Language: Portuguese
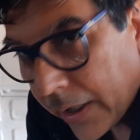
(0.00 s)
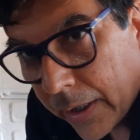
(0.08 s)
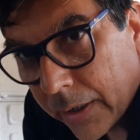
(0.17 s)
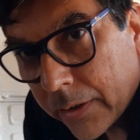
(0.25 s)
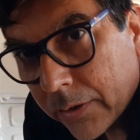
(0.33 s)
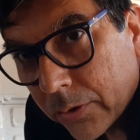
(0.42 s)

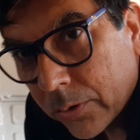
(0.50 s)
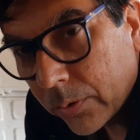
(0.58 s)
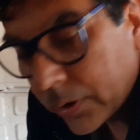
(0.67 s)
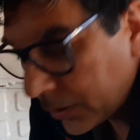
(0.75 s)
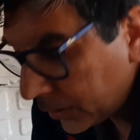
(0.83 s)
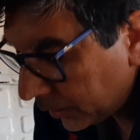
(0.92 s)
Ela
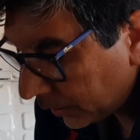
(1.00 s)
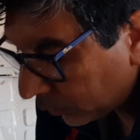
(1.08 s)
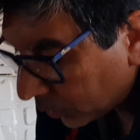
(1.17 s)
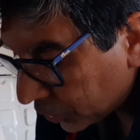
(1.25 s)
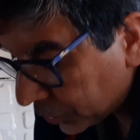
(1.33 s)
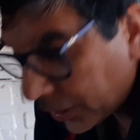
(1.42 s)
entrou ali,
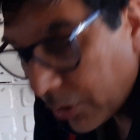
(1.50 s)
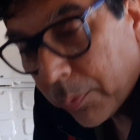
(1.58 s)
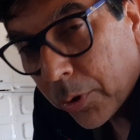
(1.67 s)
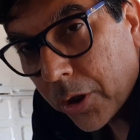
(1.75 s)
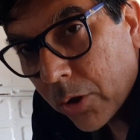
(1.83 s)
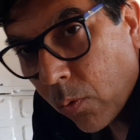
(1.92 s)
eu girei um
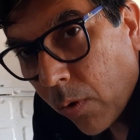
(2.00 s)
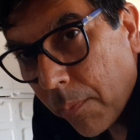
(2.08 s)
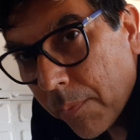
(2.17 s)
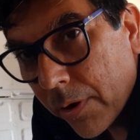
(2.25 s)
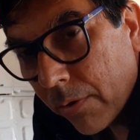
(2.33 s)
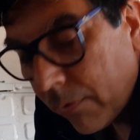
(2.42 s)
pouquinho com a
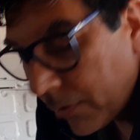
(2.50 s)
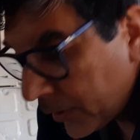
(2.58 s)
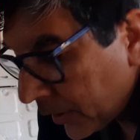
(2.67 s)
mão